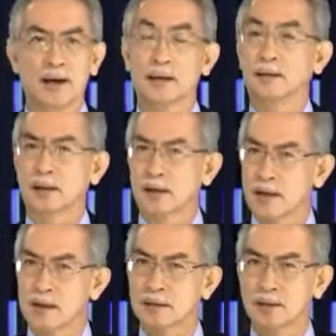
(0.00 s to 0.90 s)
ng
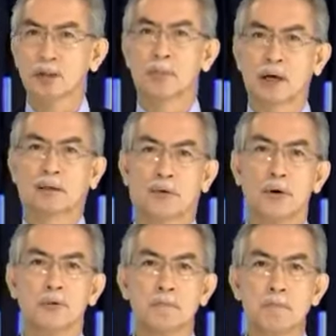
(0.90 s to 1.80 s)
internet at
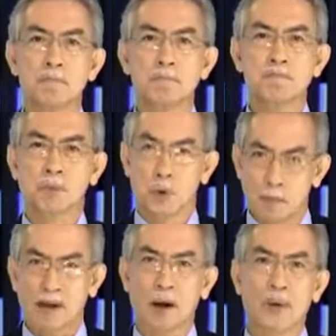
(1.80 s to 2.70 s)
smartphone
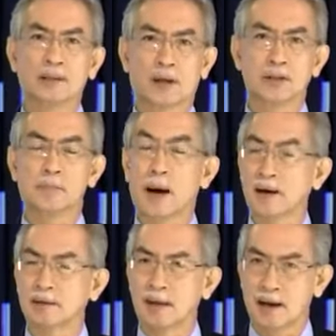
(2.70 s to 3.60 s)
upang gawing
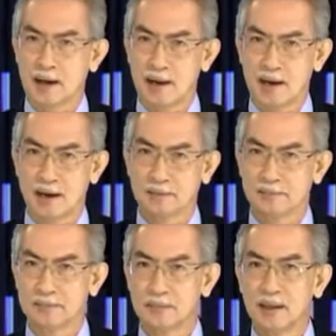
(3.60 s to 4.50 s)
transparent ang halalan.
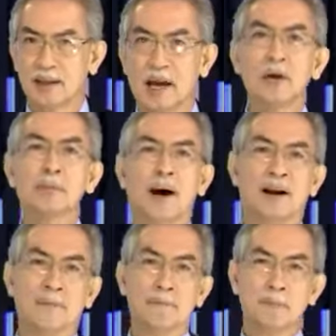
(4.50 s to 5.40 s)

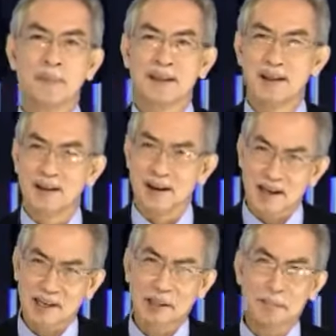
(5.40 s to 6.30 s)
Gayunman,
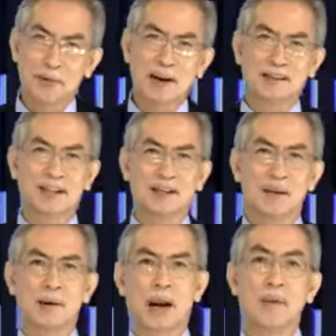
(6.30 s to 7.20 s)
Nakita po natin
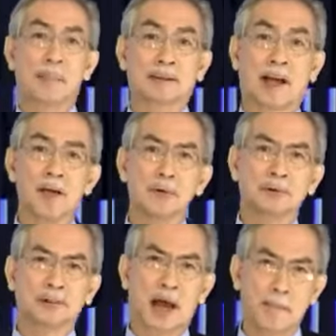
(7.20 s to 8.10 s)
na marami pa
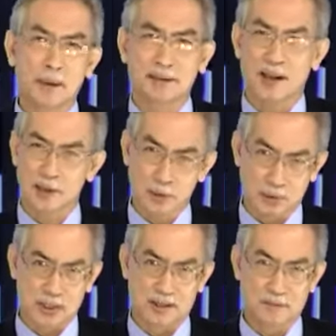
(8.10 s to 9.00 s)
tayong dapat
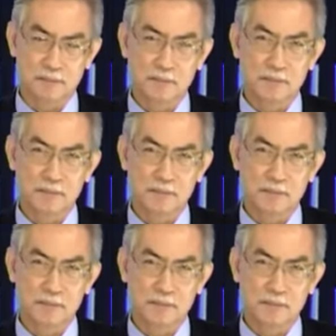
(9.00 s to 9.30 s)
ayusin